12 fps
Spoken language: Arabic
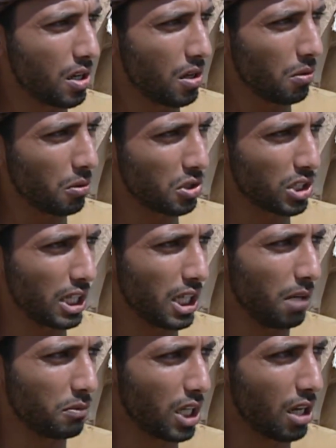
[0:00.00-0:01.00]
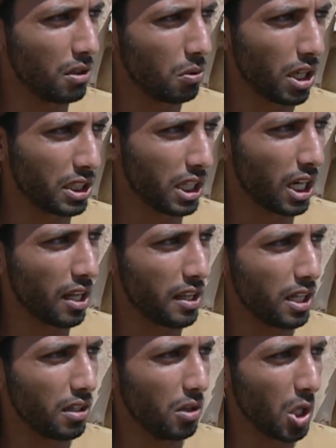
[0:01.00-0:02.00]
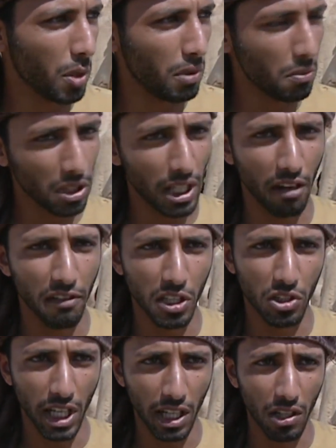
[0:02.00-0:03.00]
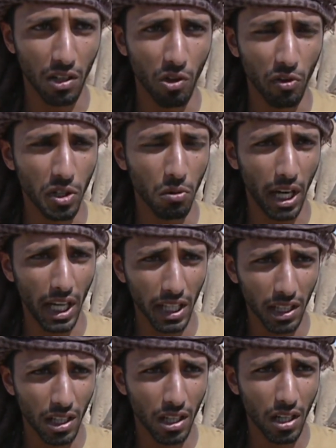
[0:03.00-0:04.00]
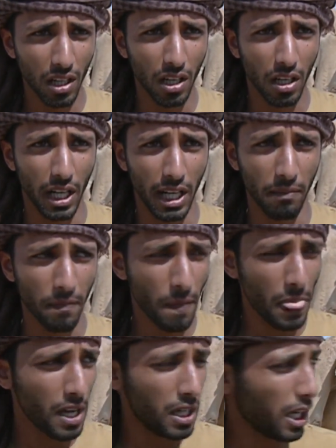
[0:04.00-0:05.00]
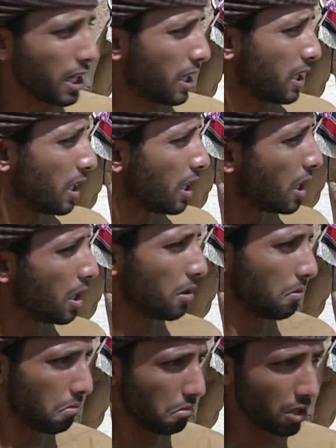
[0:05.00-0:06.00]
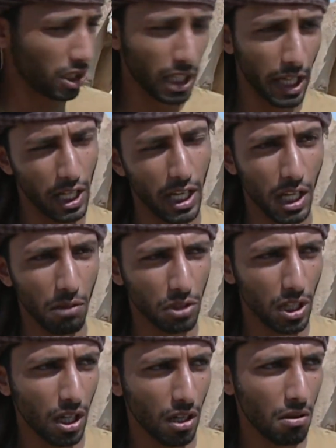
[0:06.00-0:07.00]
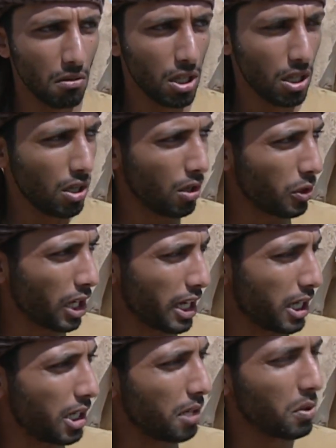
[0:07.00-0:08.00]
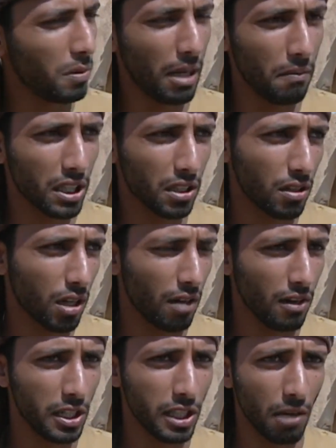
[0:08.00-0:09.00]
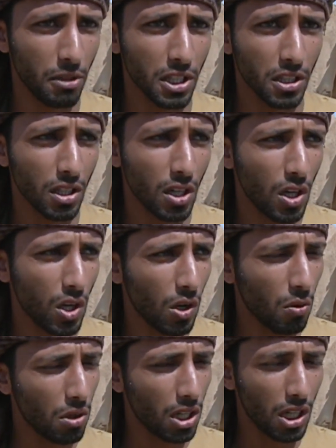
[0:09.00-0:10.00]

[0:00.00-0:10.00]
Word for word: ونزلنا الحمد لله في الوادي هذا عقب المطر فيه زلق وفيه وحل نعم لكن آه، قطعناها الحمد لله ويايها ابو محمد قضان اليابري نعم. و